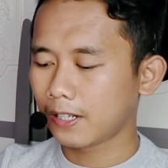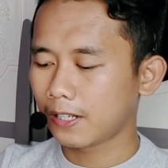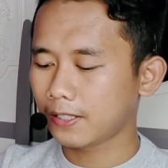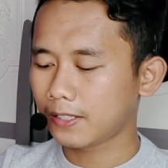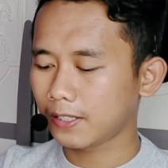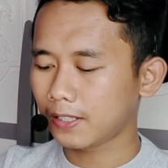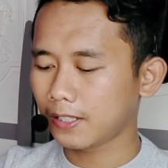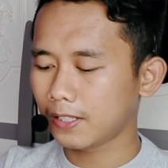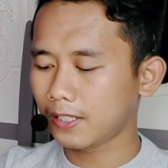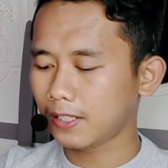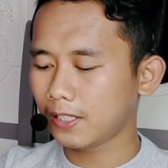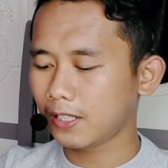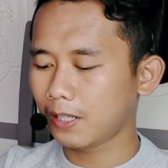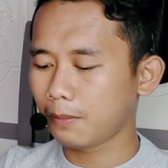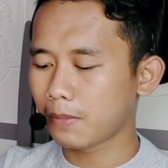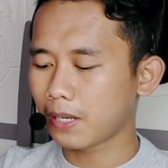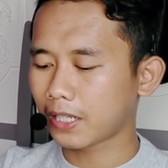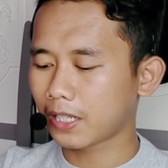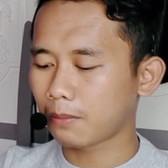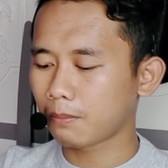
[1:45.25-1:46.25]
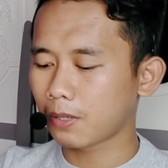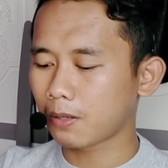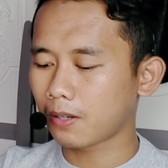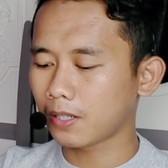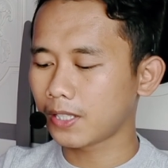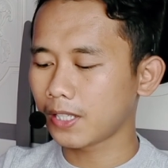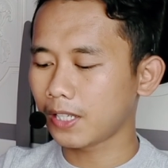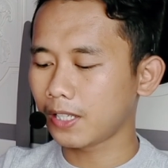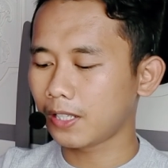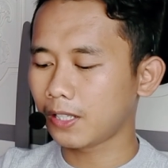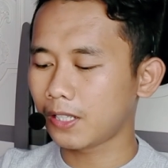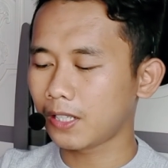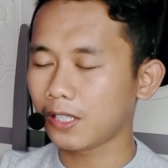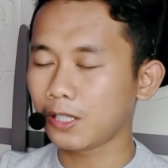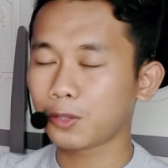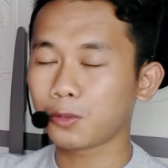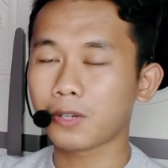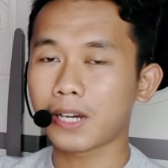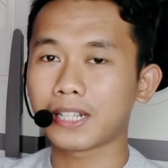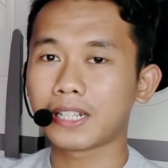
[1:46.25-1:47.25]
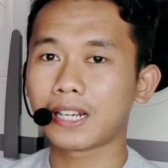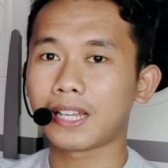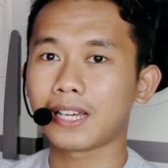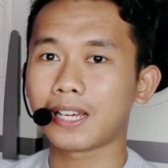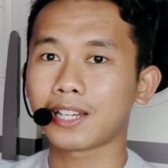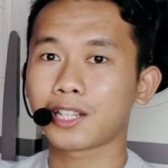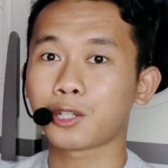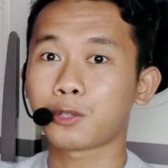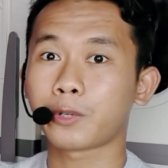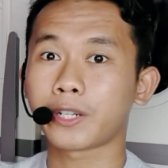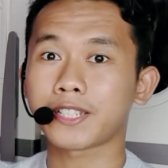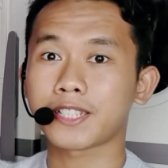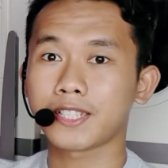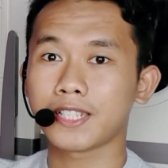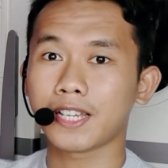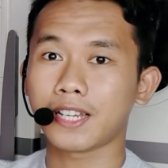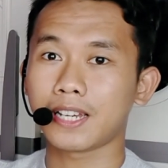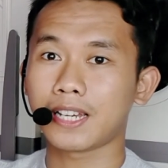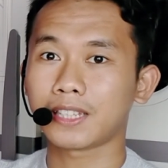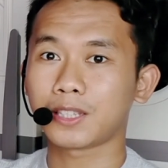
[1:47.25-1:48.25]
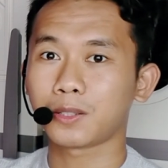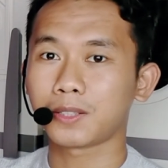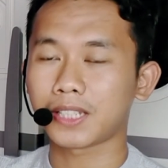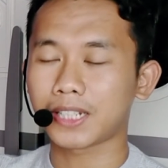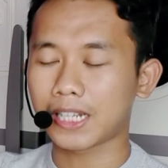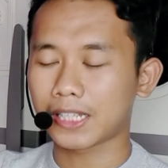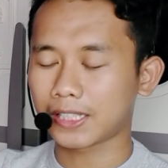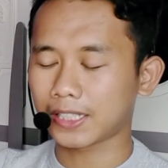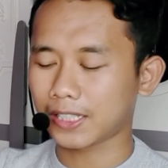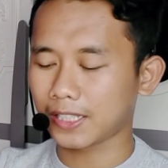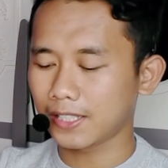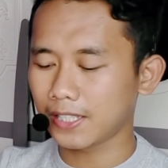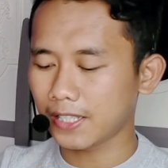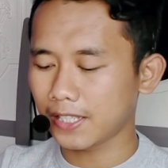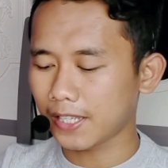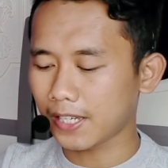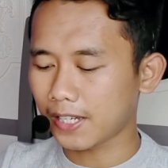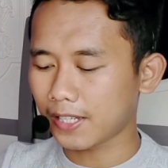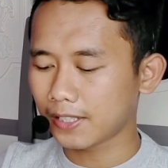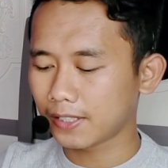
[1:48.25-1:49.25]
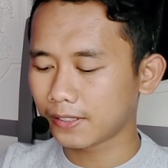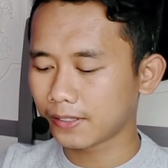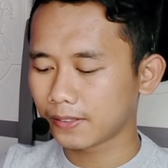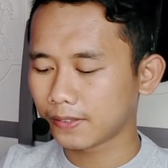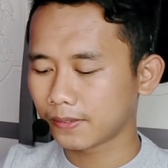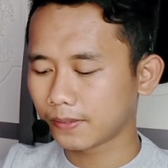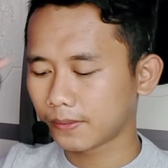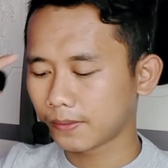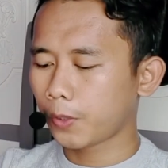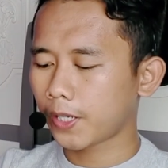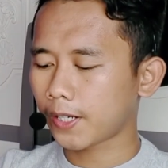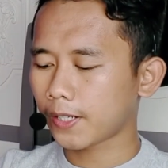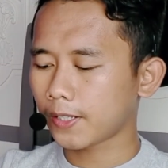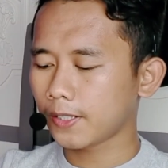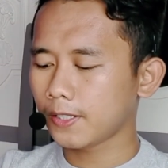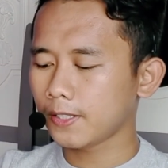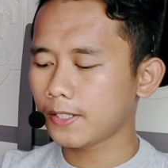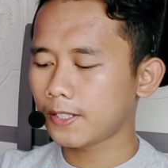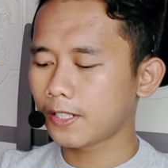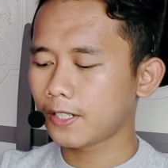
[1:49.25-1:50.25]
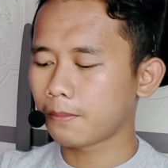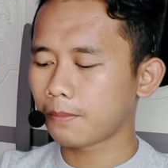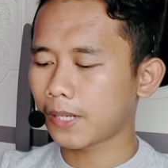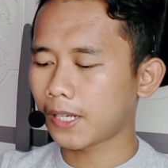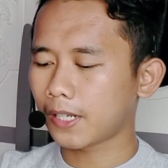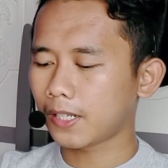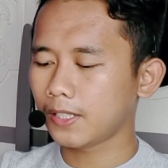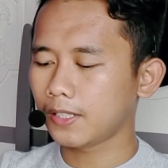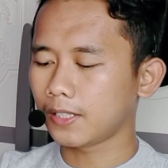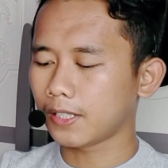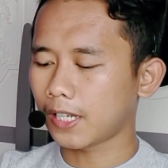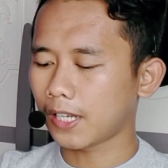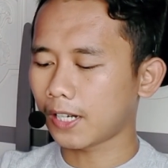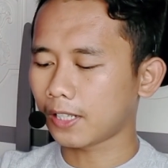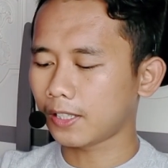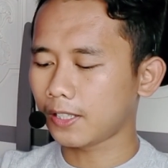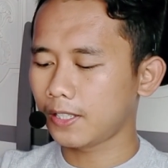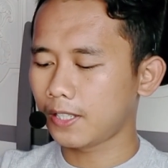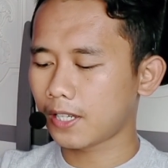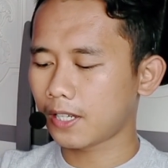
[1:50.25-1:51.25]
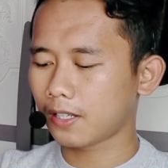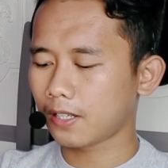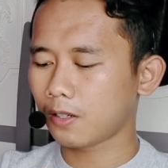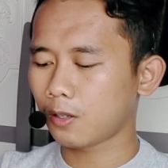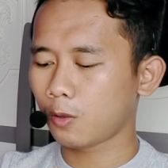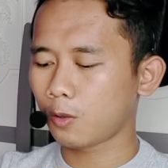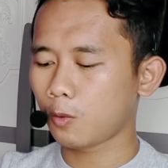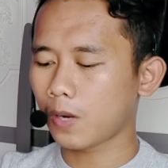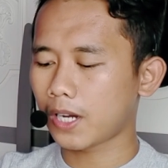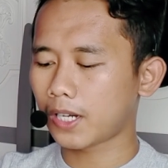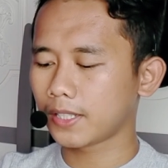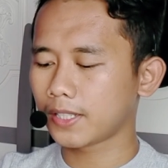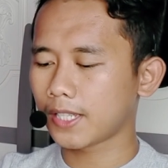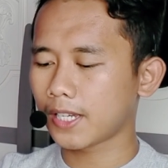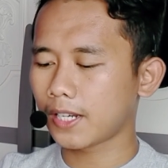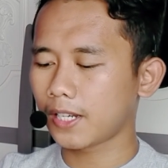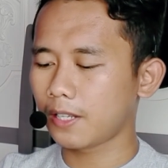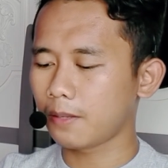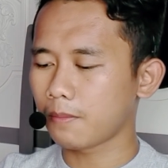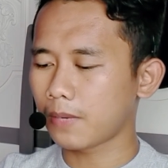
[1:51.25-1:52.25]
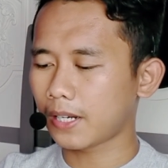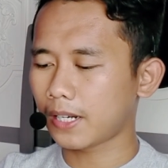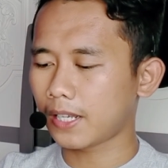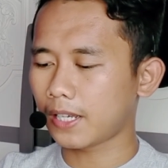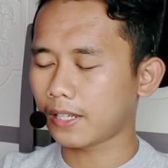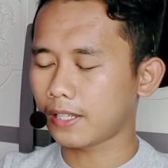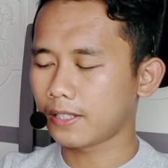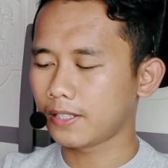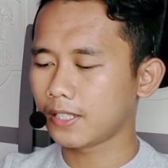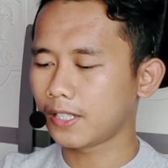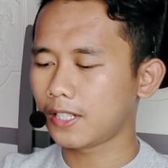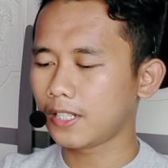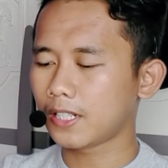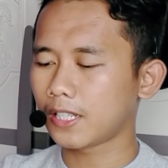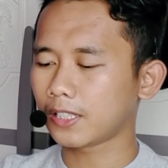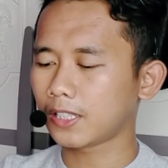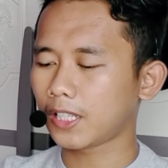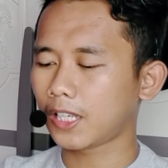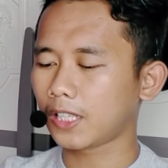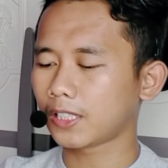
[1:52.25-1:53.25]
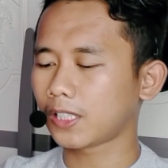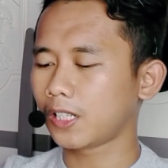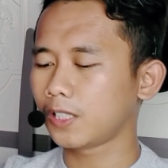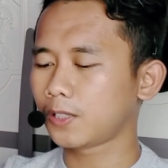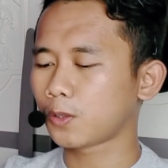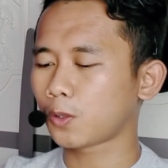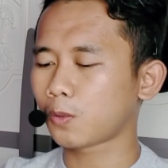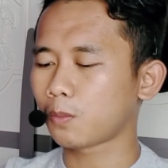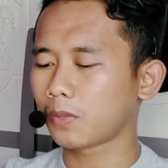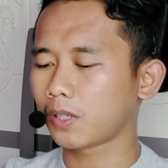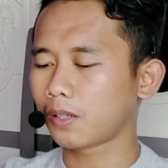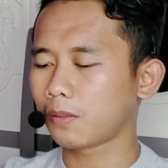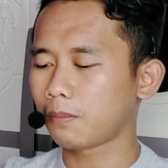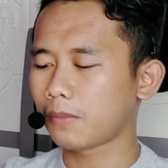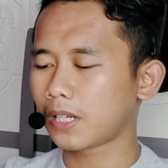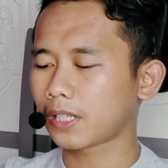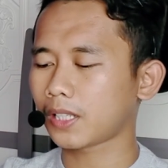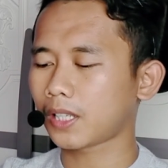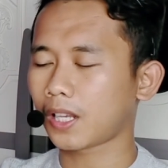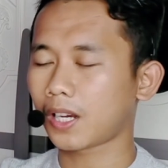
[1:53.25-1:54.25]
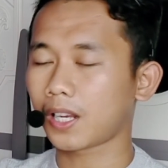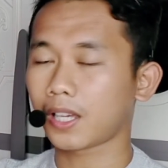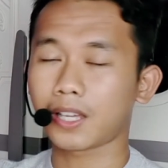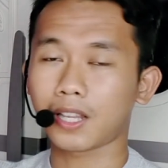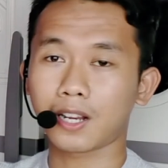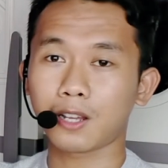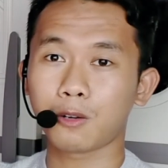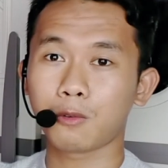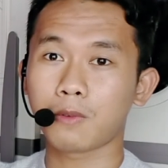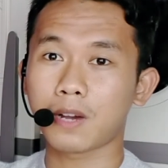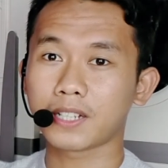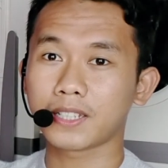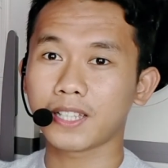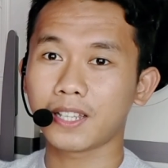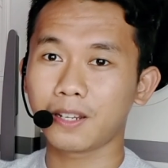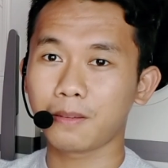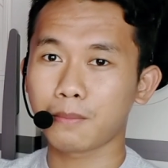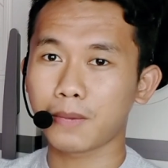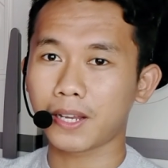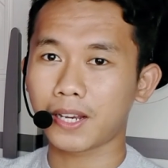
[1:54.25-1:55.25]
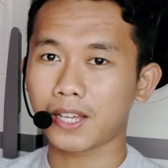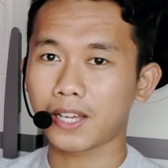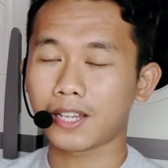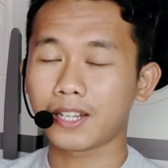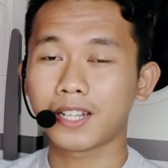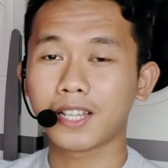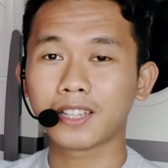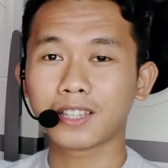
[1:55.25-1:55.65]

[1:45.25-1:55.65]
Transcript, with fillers: Di sini di bagian bawahnya ini itu adalah questnya atau teka-tekinya ya. Where is the money? Artinya uangnya di mana. Jadi nanti kita disuruh menebak kira-kira uangnya di mana.